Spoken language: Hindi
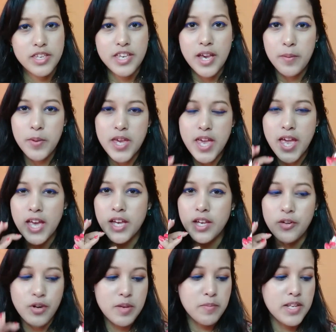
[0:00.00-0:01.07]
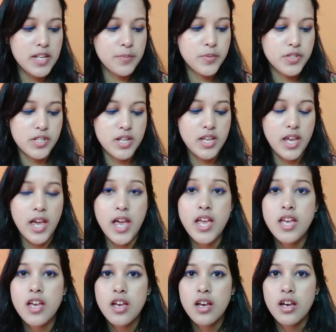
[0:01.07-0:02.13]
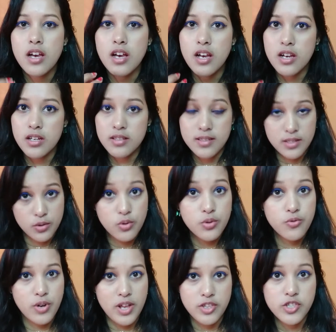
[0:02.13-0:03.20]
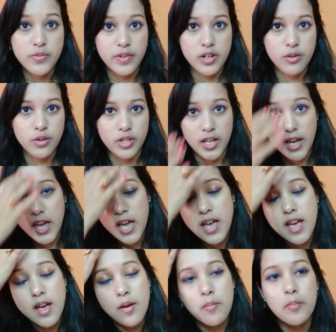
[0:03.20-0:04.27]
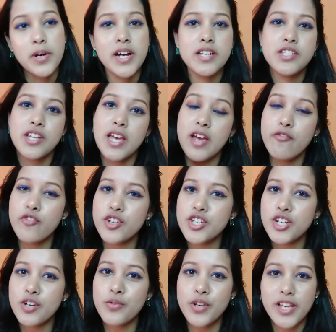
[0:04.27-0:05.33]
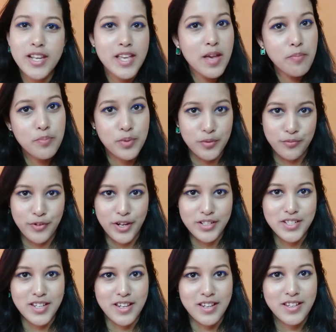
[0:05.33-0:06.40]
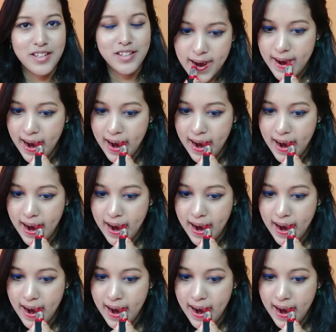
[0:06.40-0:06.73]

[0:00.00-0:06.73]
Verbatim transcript: ये भी एक क्रीमी लिपस्टिक है आ, जरूर ट्रांसफर होता है बट एवरीडे लुक के लिए परफेक्ट है